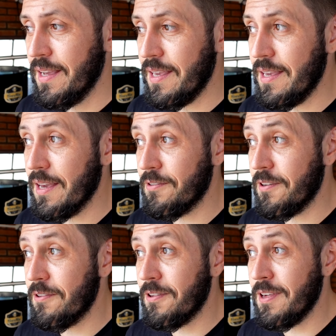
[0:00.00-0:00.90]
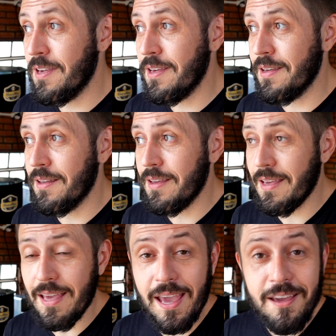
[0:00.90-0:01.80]
e a gente
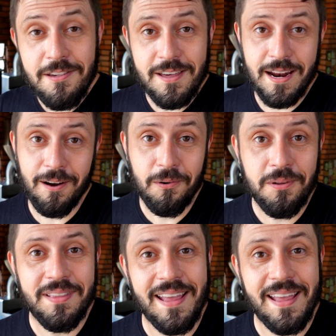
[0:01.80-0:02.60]
em geral,